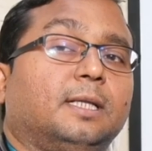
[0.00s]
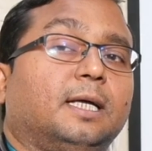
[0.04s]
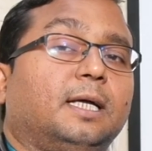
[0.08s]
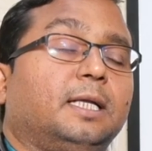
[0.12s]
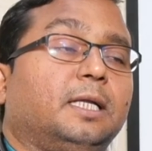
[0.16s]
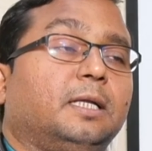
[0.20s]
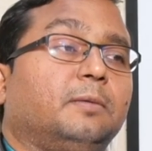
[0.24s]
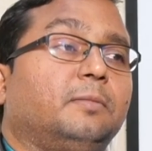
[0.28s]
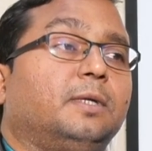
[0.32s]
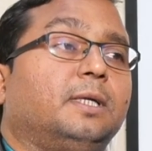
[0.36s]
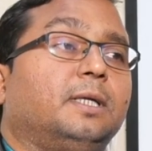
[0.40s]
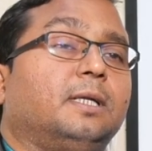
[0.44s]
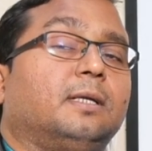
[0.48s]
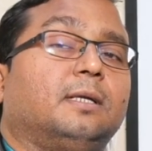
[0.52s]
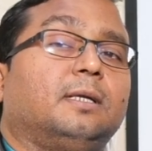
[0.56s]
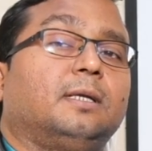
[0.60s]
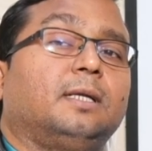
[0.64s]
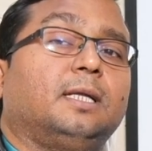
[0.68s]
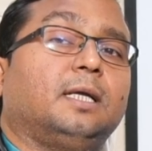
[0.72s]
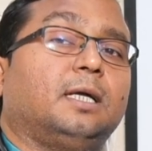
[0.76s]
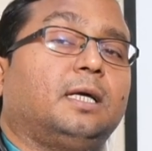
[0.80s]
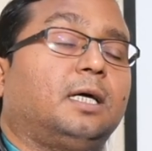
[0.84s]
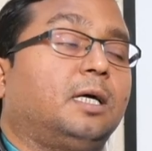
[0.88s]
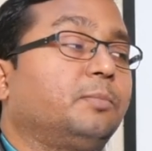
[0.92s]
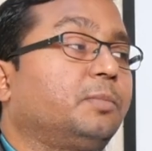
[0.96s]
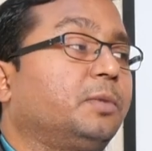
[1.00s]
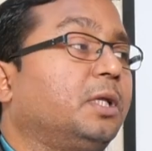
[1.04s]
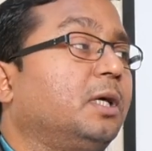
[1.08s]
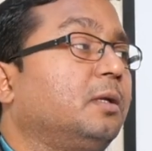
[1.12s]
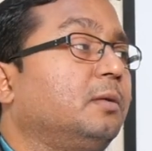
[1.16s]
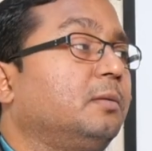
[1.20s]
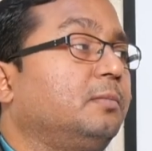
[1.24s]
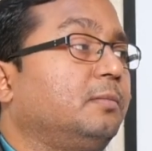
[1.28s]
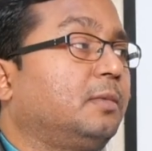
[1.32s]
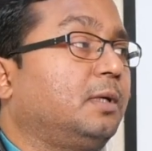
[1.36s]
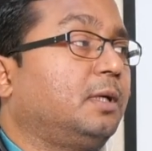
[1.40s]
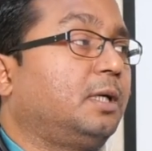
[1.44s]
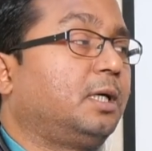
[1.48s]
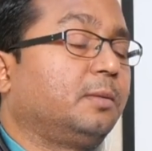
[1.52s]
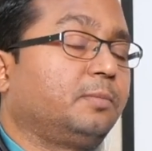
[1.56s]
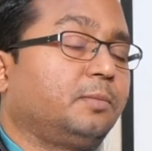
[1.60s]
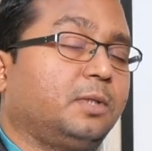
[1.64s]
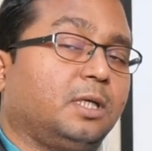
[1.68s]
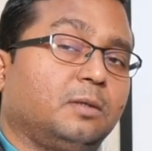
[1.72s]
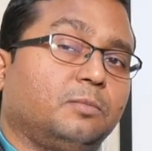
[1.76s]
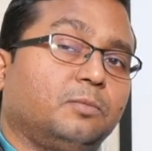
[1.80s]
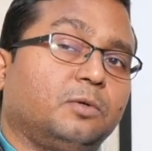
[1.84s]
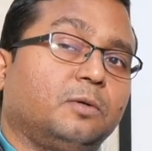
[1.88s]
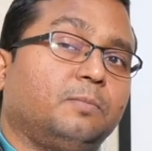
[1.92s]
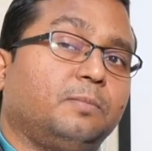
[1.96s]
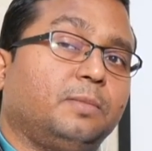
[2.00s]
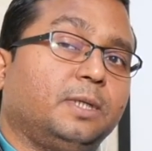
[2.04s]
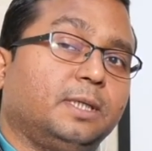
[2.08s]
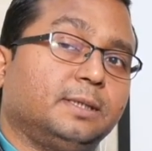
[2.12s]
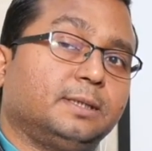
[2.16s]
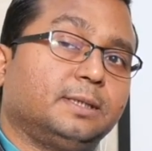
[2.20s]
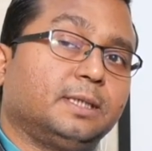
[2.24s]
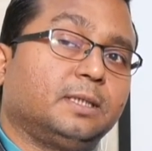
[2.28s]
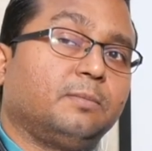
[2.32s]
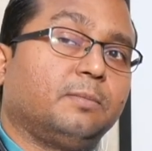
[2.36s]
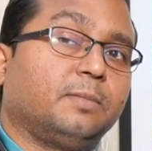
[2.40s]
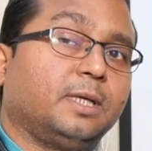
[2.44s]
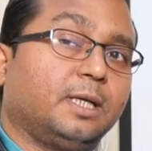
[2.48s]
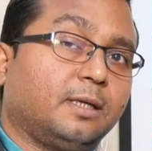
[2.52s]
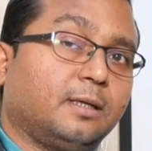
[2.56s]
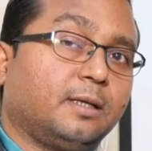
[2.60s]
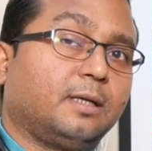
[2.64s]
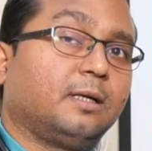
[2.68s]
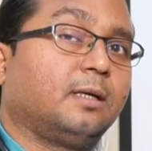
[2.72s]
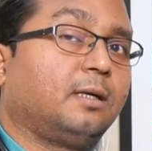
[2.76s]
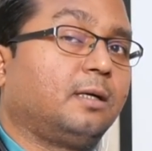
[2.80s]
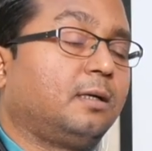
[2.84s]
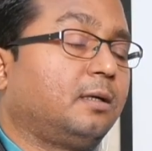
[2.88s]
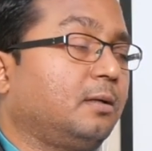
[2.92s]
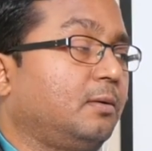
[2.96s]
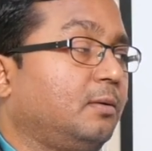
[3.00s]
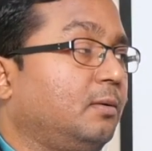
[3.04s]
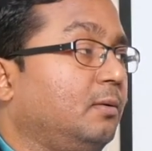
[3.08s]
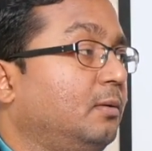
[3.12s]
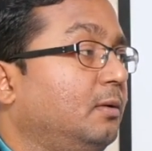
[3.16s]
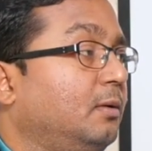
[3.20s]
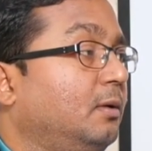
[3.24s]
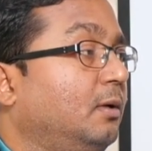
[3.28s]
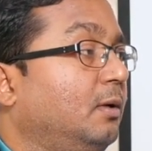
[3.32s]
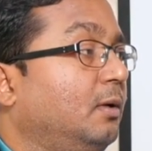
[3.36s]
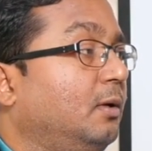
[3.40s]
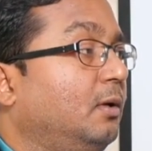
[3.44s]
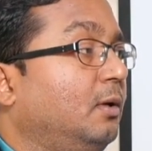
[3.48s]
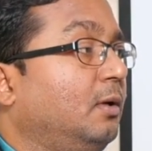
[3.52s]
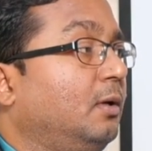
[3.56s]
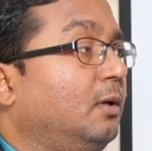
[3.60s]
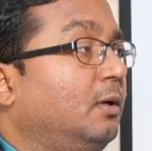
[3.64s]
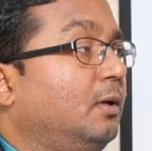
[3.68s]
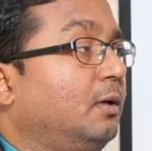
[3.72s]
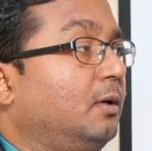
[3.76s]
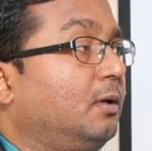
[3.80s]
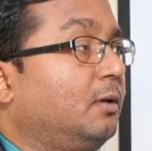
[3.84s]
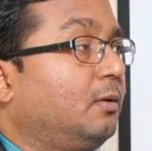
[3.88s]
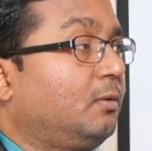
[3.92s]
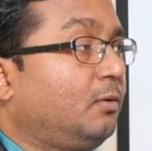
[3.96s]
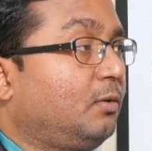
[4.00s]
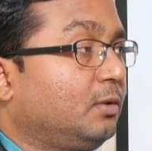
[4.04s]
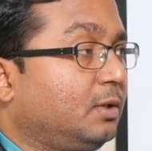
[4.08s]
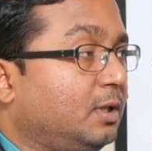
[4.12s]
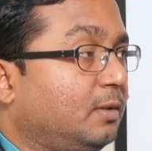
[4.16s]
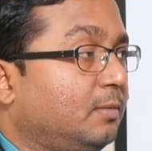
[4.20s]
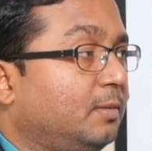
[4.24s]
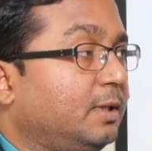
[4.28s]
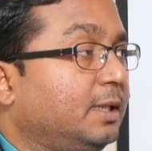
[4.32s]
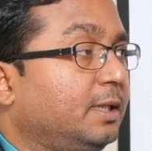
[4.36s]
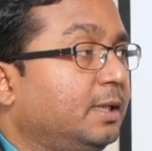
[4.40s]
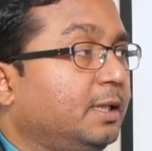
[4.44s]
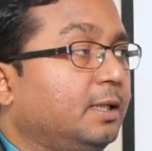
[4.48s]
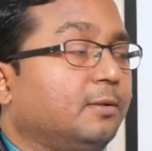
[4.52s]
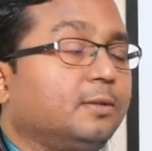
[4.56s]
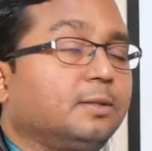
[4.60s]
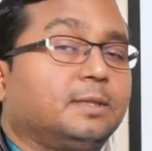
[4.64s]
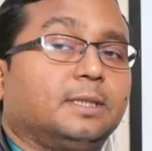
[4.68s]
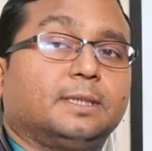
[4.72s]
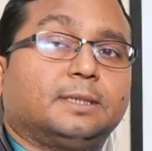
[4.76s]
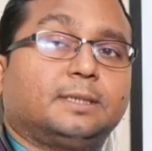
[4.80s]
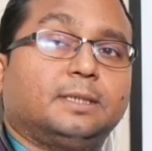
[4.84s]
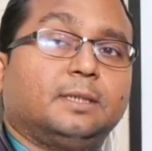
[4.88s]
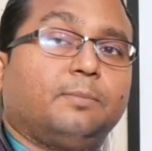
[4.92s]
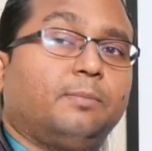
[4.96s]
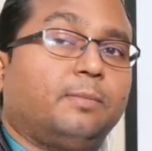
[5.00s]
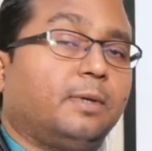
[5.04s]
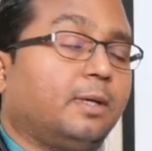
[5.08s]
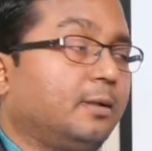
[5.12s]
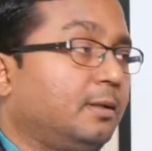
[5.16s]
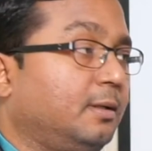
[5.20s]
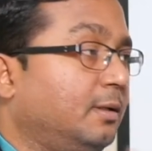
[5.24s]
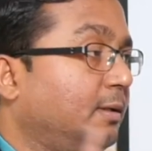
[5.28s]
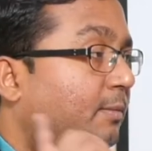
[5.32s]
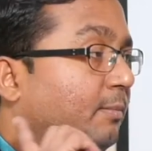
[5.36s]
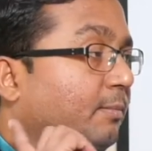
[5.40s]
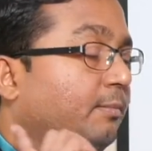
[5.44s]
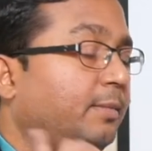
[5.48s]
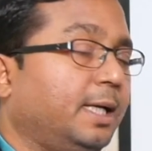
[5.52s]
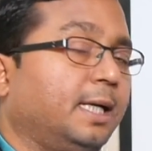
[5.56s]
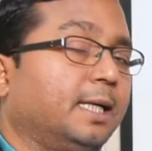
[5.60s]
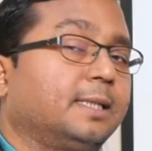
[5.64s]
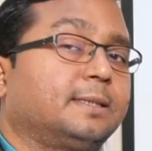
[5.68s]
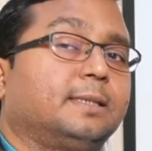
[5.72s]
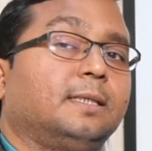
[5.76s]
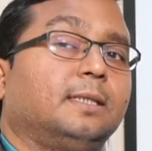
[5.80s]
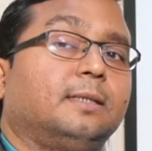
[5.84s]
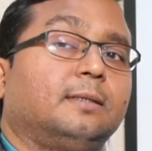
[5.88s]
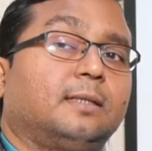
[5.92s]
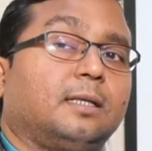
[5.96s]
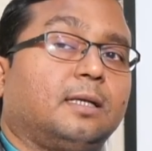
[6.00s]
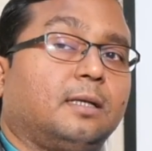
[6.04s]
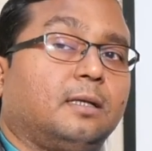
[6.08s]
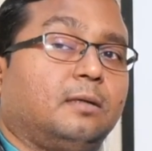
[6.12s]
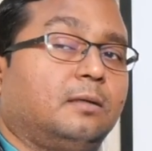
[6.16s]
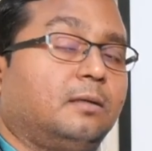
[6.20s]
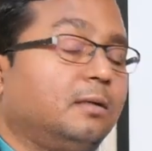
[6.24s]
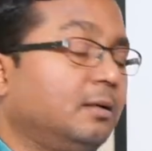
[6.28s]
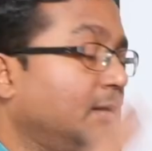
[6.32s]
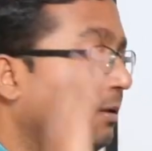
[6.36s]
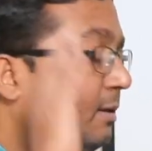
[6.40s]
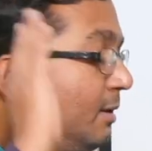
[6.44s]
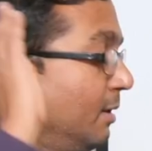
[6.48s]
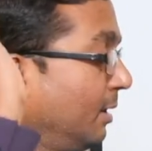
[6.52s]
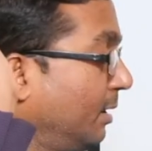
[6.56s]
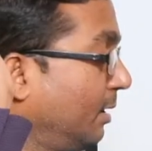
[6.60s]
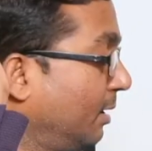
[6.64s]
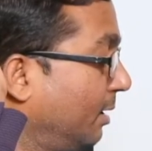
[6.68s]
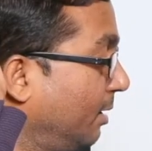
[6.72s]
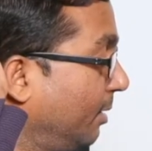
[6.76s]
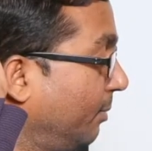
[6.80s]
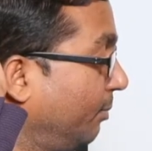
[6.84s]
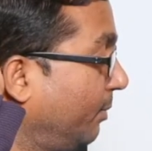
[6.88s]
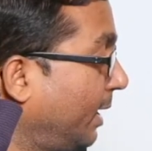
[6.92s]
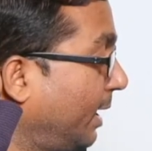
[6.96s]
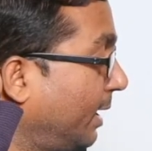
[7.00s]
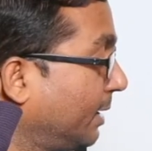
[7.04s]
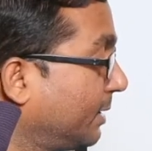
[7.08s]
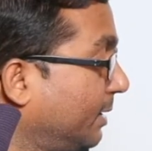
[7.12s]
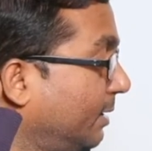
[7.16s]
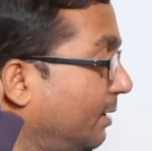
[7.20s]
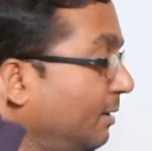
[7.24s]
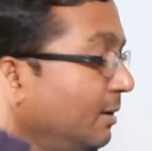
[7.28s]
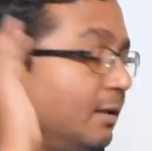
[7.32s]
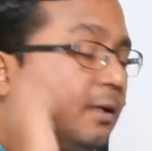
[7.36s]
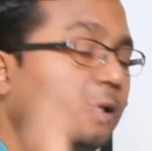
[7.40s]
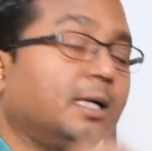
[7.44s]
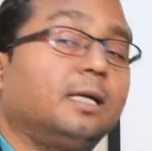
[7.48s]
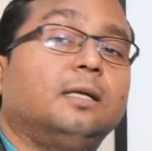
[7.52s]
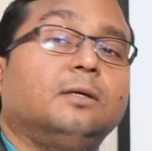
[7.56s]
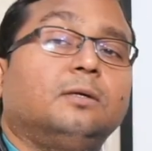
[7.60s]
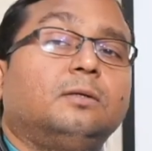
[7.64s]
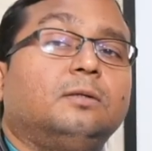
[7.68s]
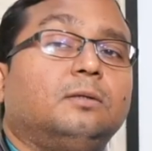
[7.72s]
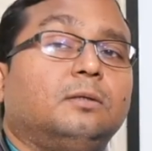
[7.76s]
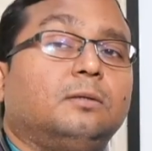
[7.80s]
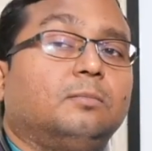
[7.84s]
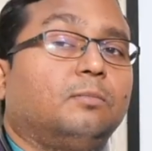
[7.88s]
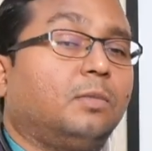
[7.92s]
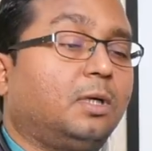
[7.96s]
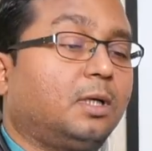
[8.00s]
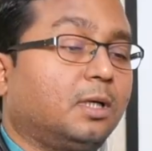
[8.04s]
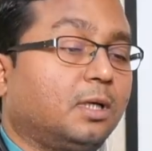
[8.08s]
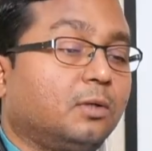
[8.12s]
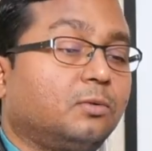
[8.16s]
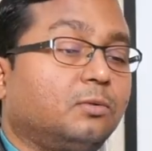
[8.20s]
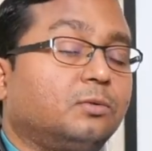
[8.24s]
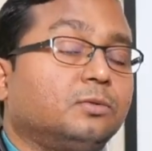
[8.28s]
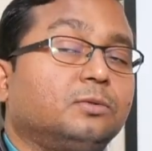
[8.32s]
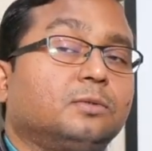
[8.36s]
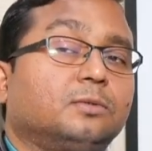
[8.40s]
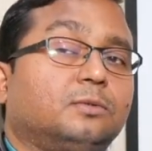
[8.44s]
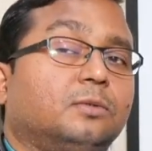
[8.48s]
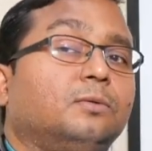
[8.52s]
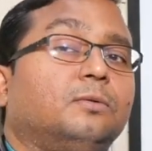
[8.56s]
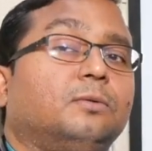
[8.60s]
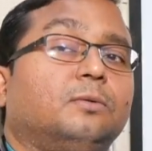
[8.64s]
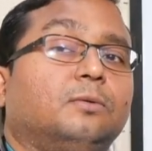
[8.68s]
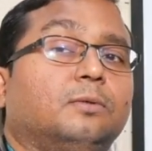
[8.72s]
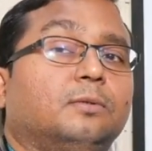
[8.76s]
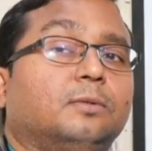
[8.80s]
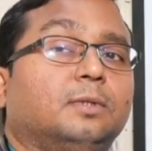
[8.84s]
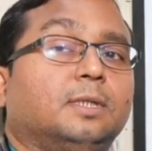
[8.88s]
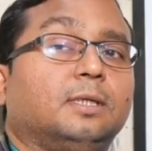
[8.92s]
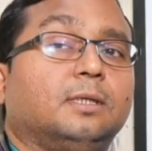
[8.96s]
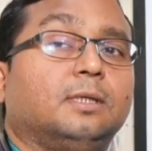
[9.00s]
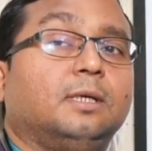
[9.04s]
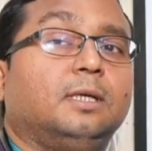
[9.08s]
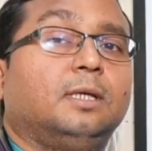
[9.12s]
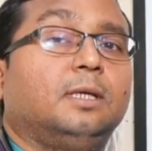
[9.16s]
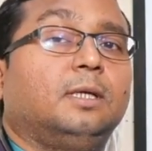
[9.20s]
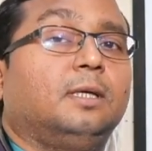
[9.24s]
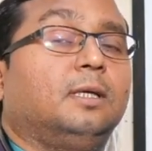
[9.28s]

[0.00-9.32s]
దాన్ని ఏమంటారు అంటే ఆప్తాల్ ఆప్తాల్మో ప్లీజిక్ మైగ్రేన్ అంటారు ఓకే కొంతమందికి వచ్చేసి బ్యాక్ సైడ్ తల బ్యాక్ సైడ్ హెడ్ బాగా గుంజుతూ ఉంటుంది